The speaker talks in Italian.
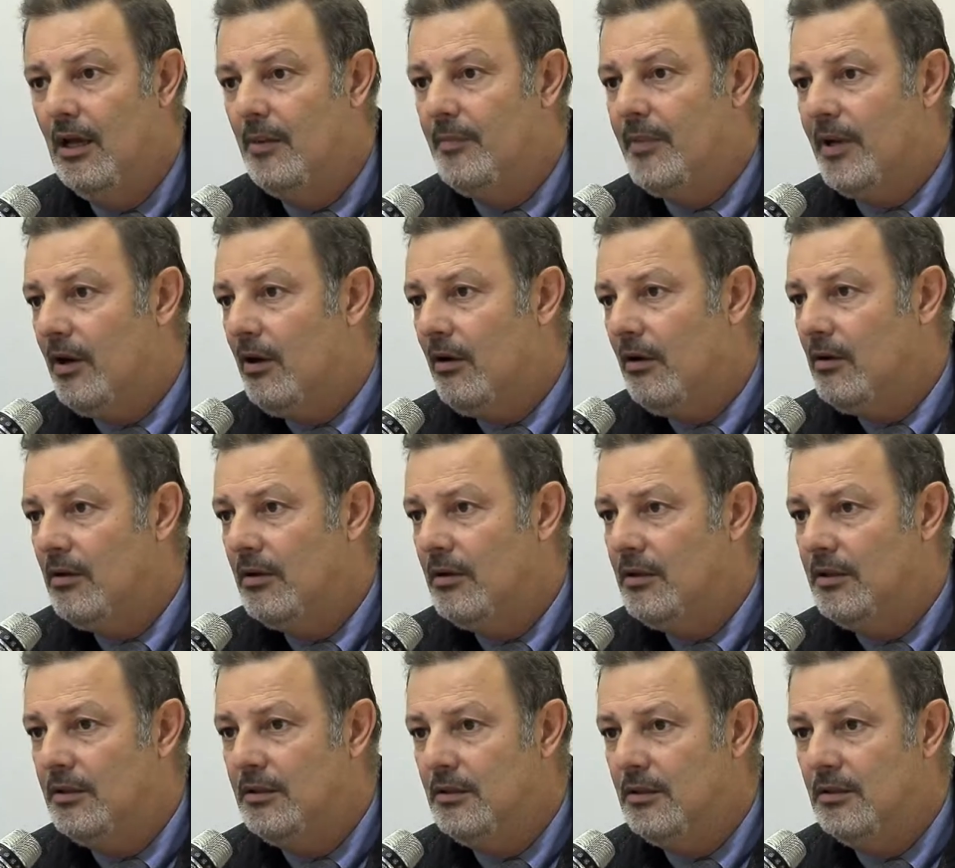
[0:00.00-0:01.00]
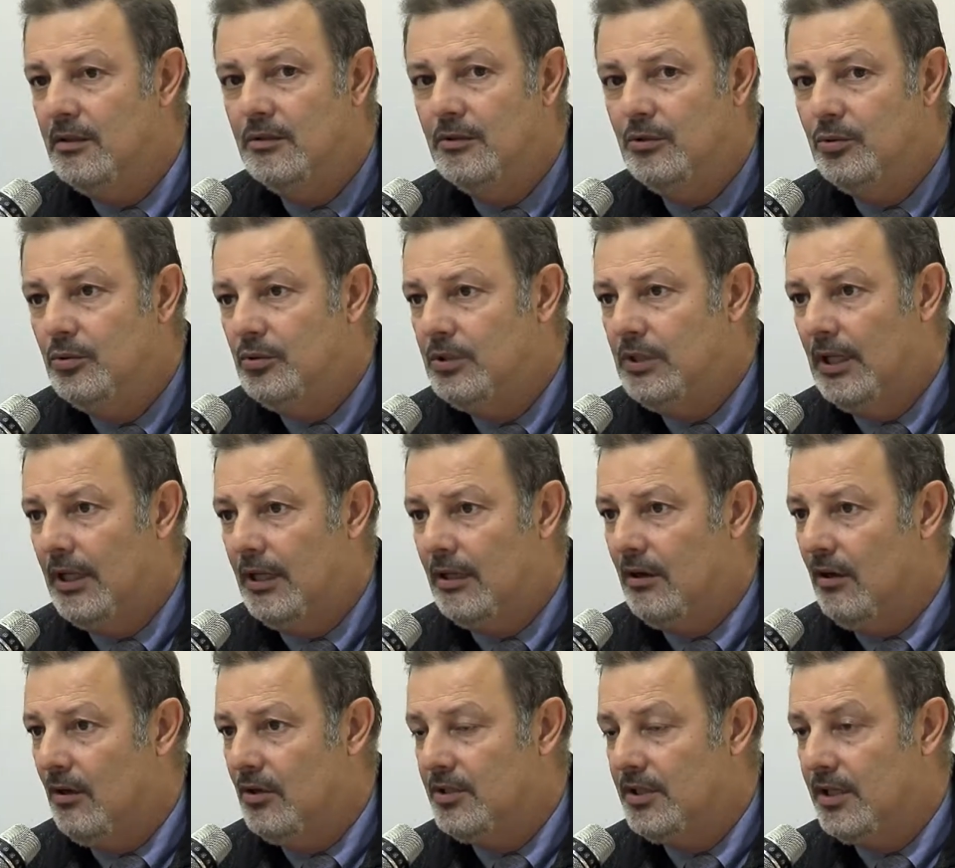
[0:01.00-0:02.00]
però eh, in, in, tutte le
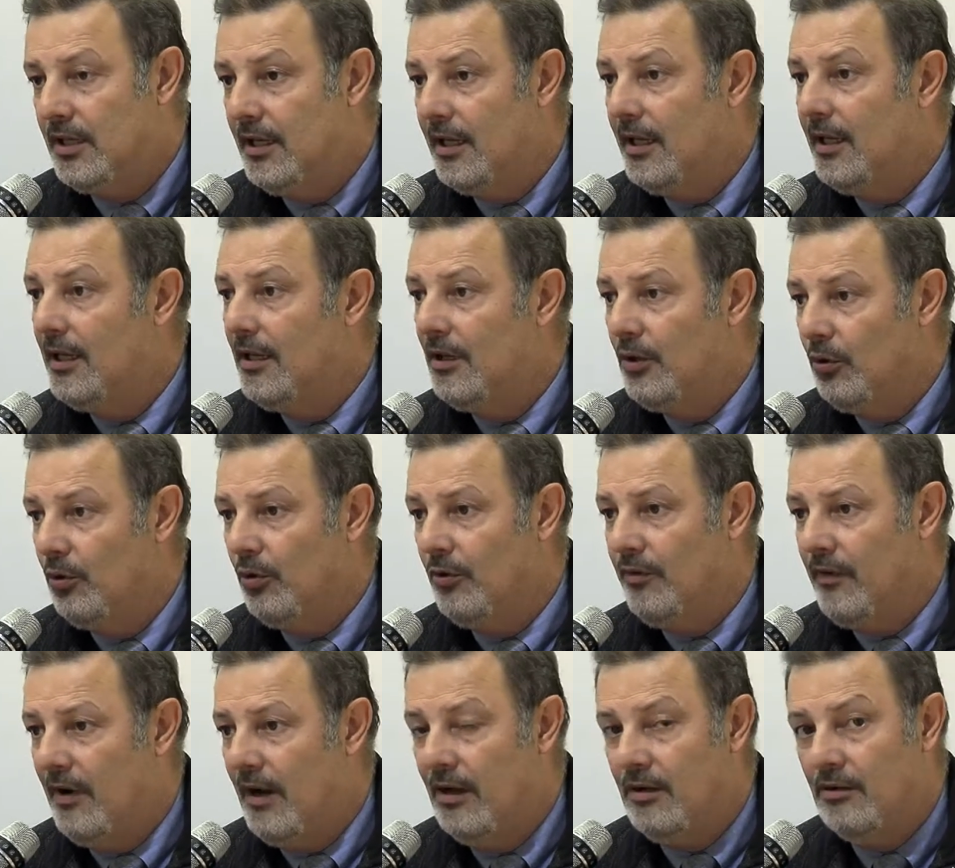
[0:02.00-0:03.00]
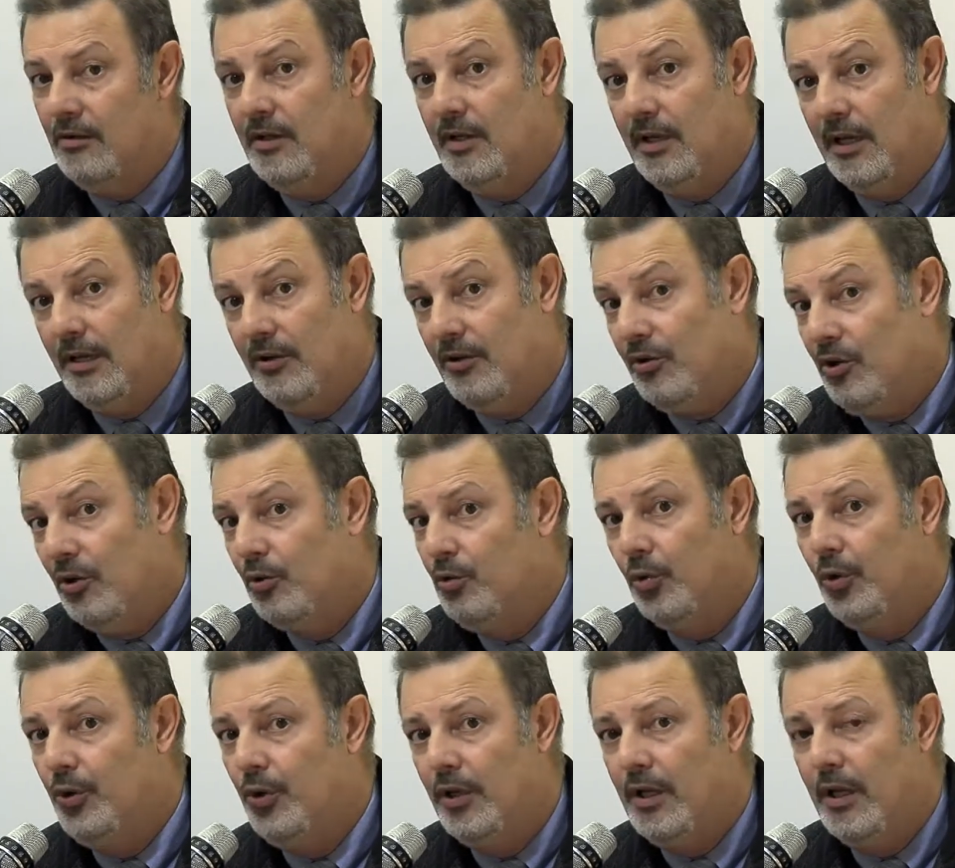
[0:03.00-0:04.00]
cose che loro fanno, e, ecco
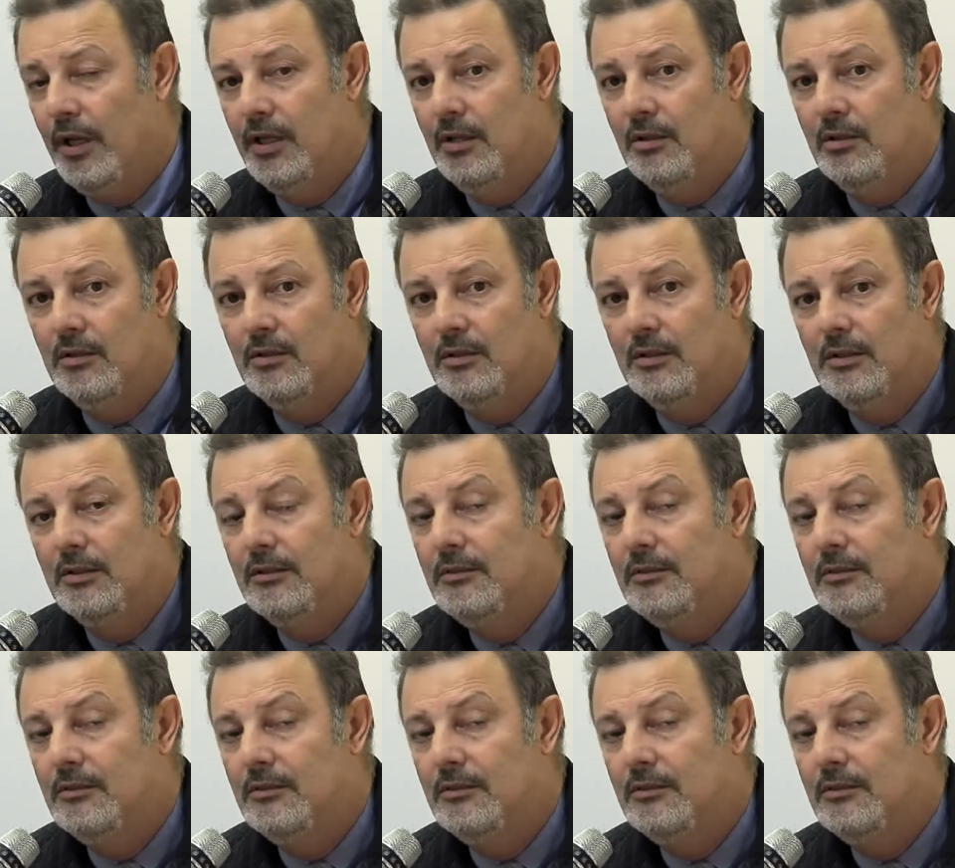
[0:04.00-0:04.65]
l'augurio che io